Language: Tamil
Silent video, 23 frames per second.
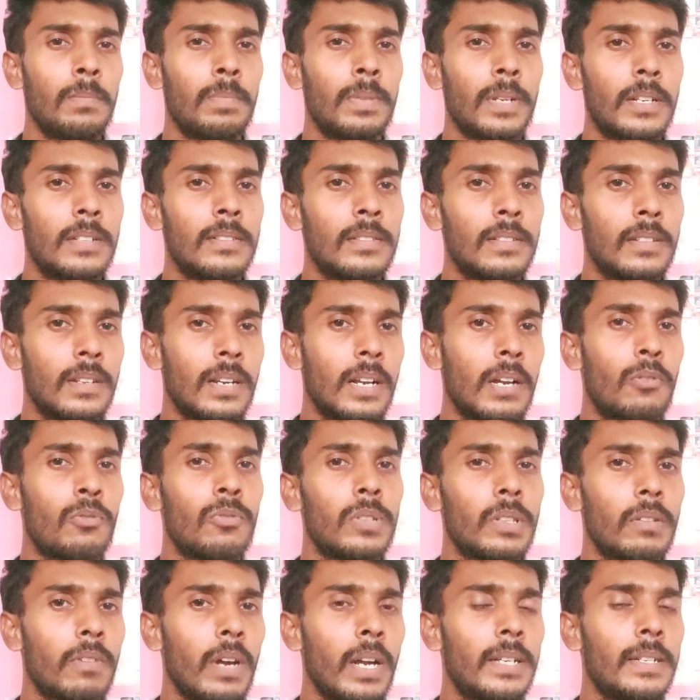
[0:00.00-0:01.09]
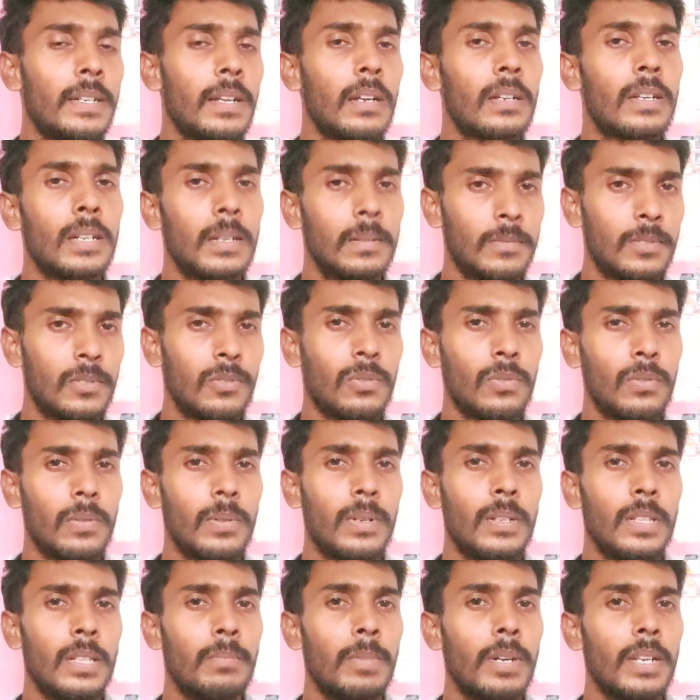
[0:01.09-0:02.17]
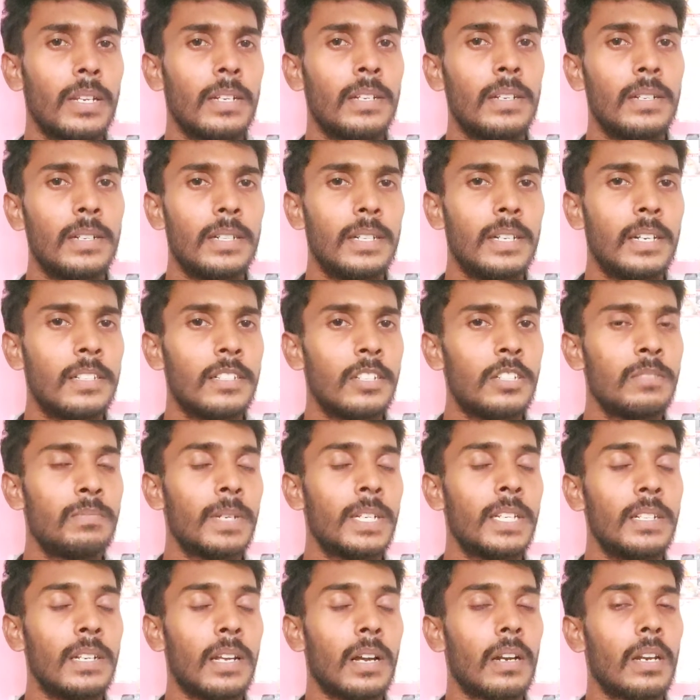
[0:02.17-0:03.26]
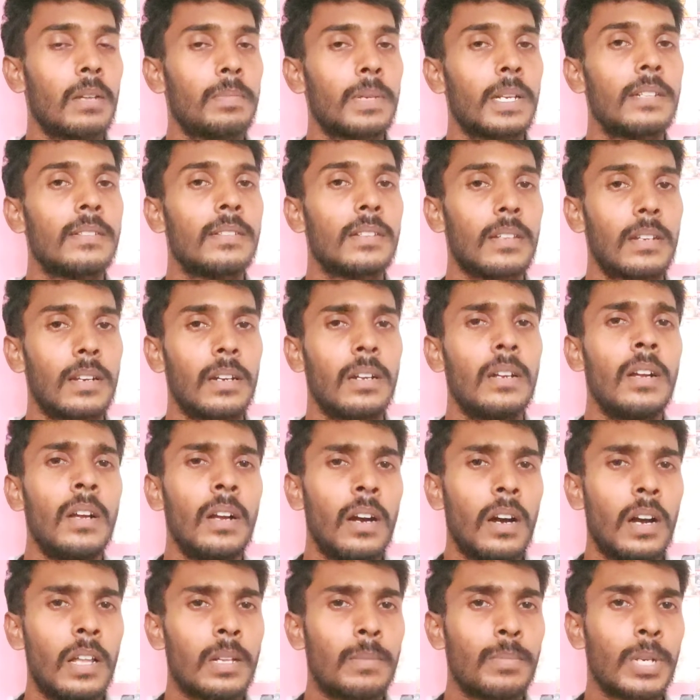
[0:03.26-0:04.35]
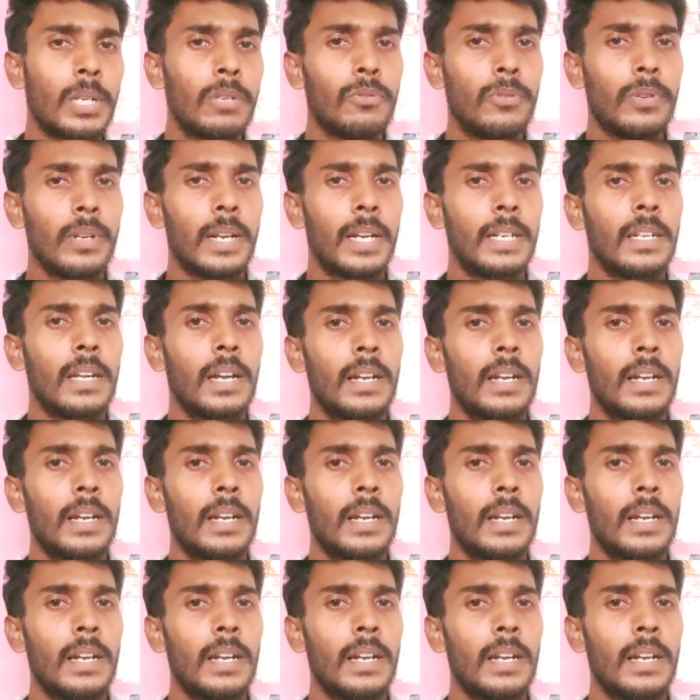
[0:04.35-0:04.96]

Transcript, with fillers: ப்ரைஸ்னரை அவங்க வந்து வாங்கிட்டாங்க ஸோ இந்த மாதிரி இன்டர்ச்சேஞ்ச் பண்ணிட்டாங்களே ப்ரைஸ்னரை அதுக்கப்புறம் இவரும் என்ன